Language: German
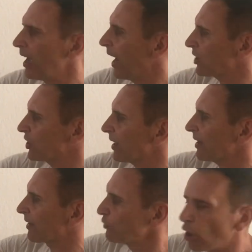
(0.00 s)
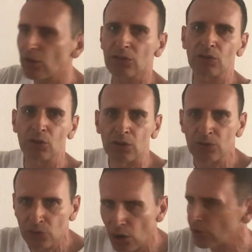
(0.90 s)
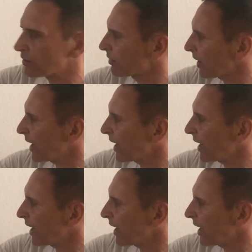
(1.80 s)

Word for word: anstatt jetzt noch einen, noch einen